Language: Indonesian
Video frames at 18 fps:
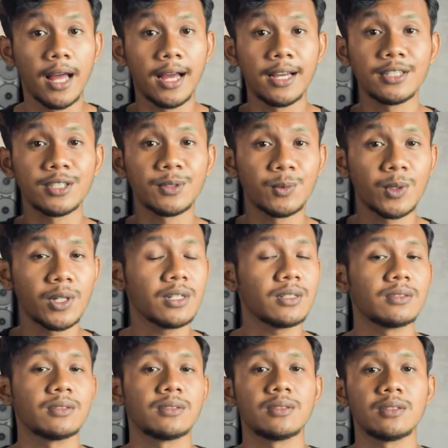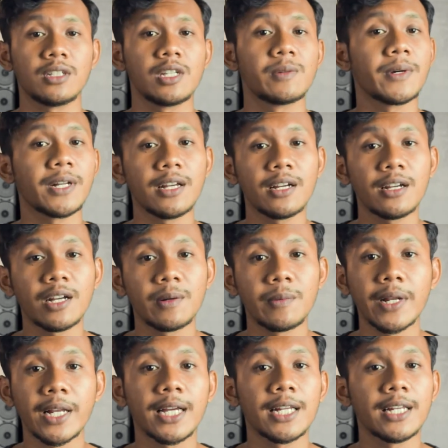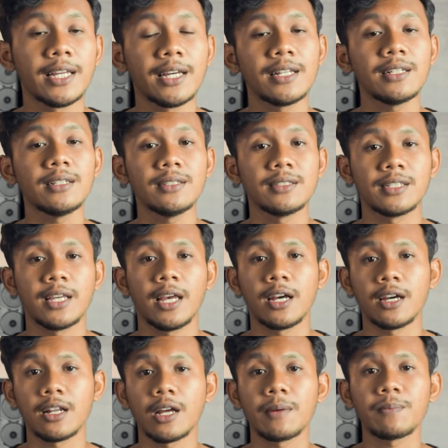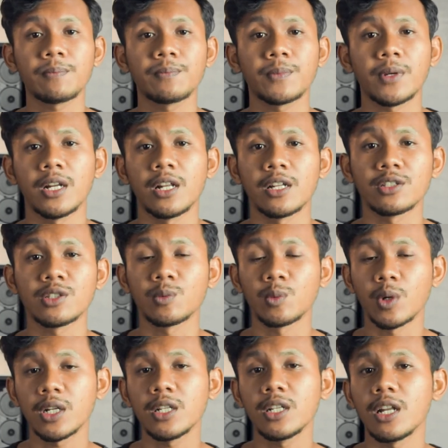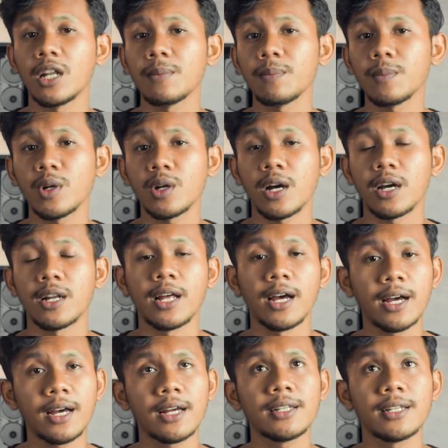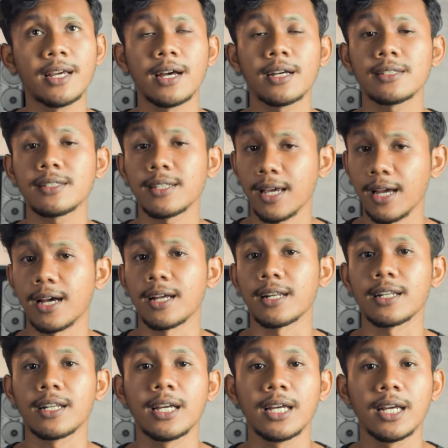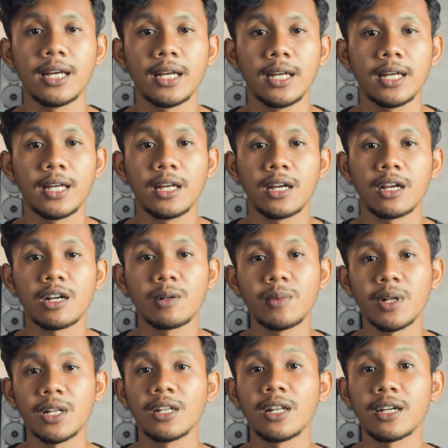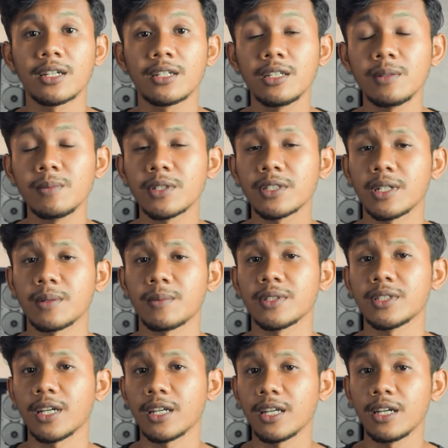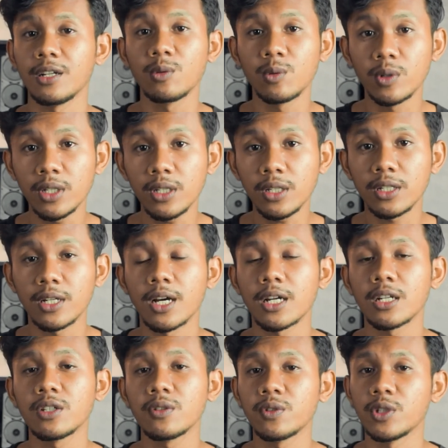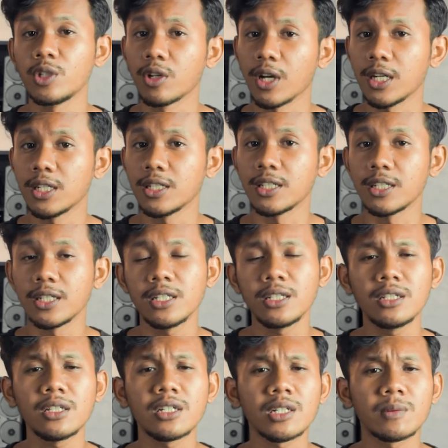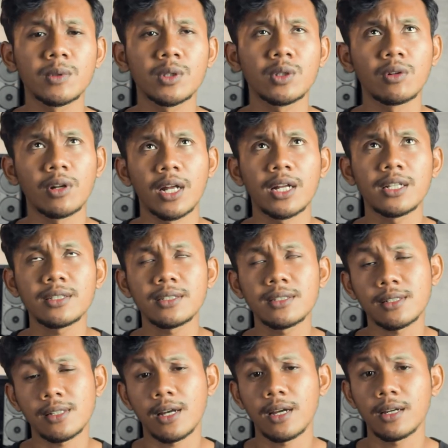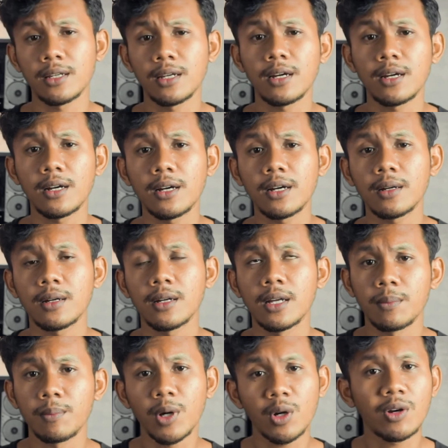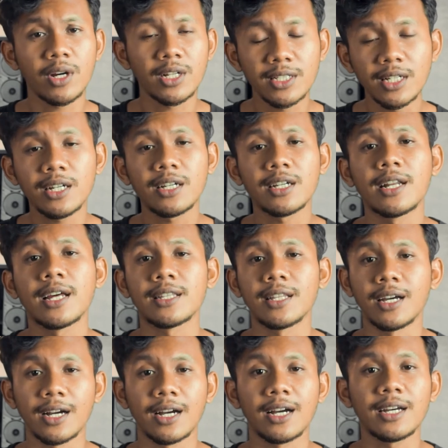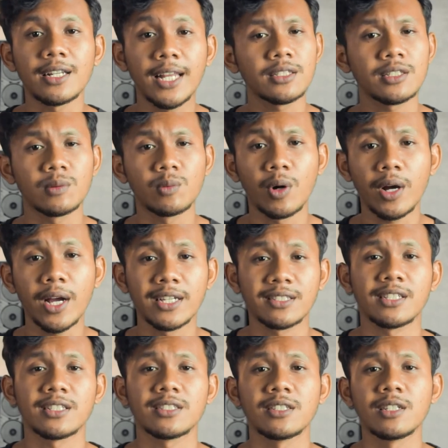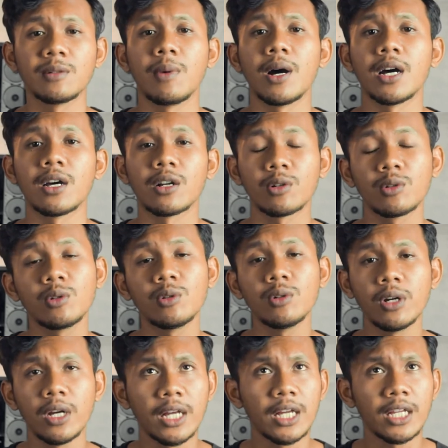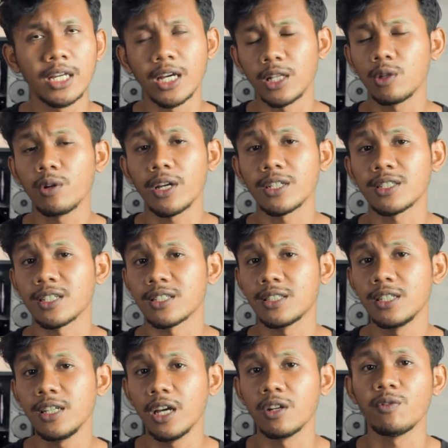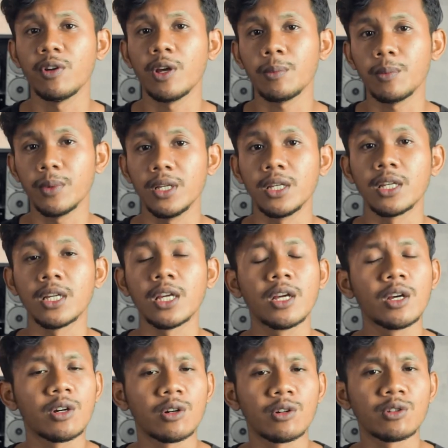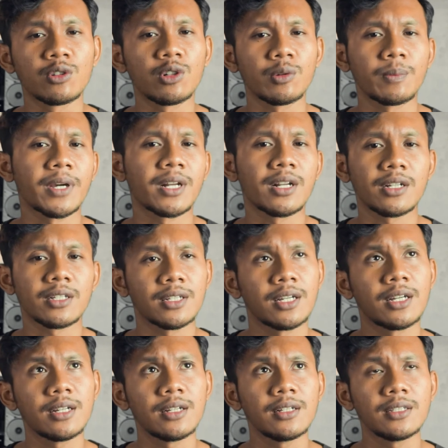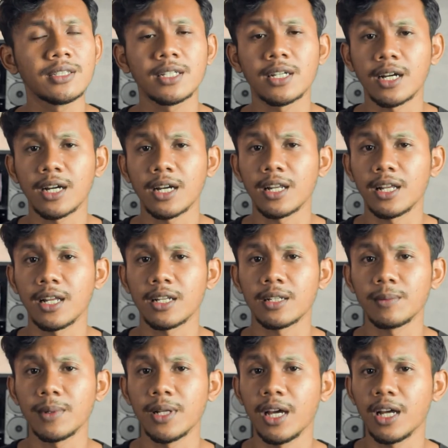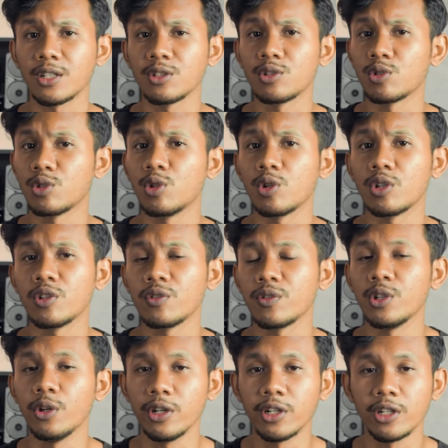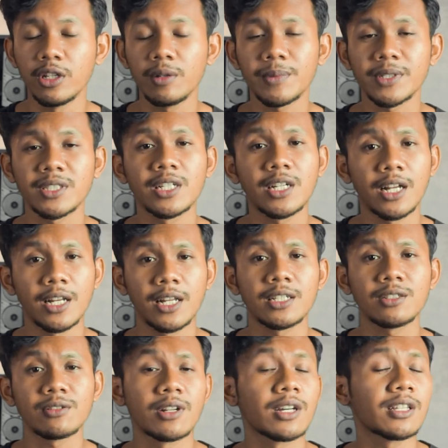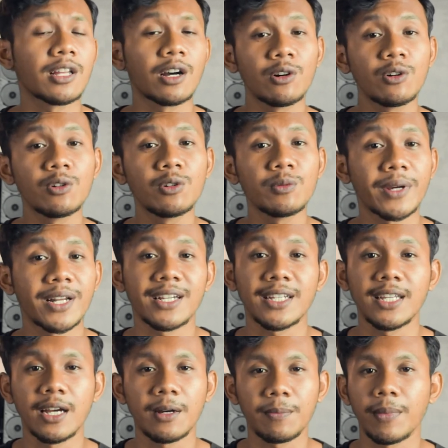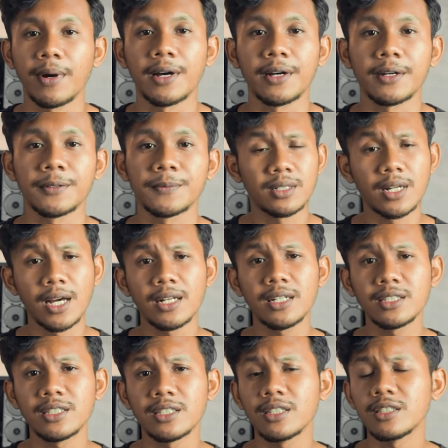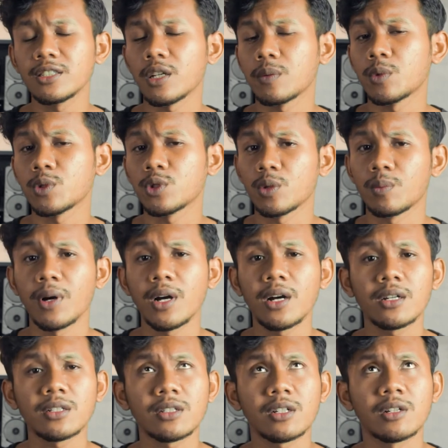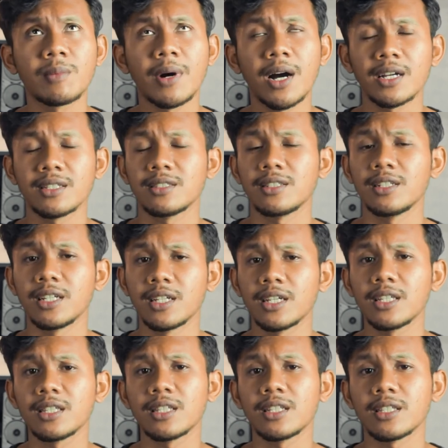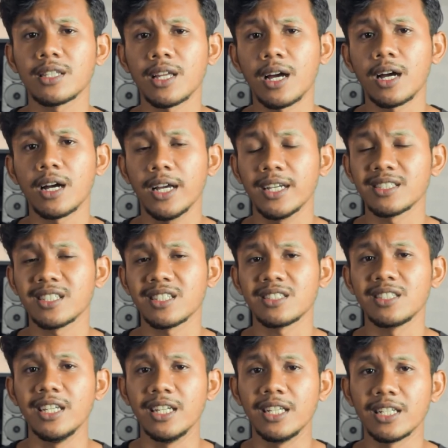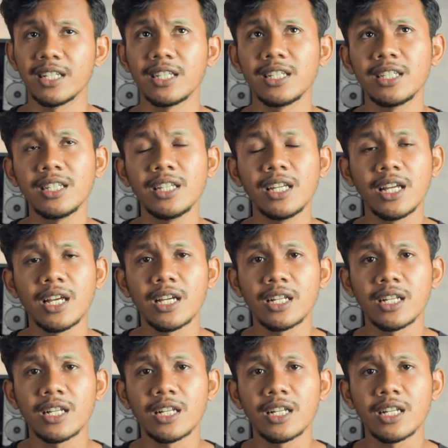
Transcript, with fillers: Hai semua, gimana kabar kalian? Saya harap kalian semua dalam keadaan yang sehat. Kembali lagi bersama saya Dwi dan di video kali ini kebetulan saya baru aja kedatangan sebuah SSD baru yaitu SSD NVMe. Untuk mereknya, jika kalian melihat judul di video ini, pasti kalian sudah tahu mereknya apa. Dan di sini saya mau coba ngebahas sedikit tentang SSD ini,